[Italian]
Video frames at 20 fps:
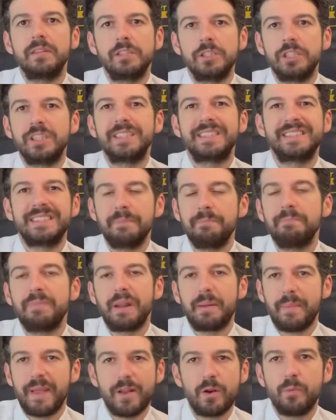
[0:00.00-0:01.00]
c'è
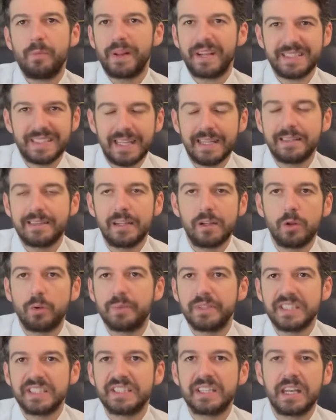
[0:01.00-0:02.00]
sempre meno presente il
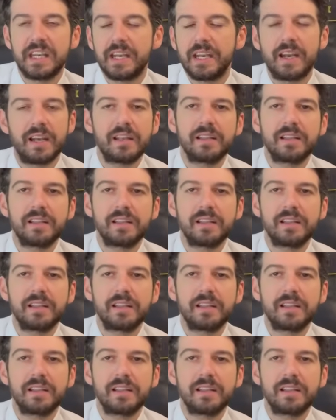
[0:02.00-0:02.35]
nome di Skriniar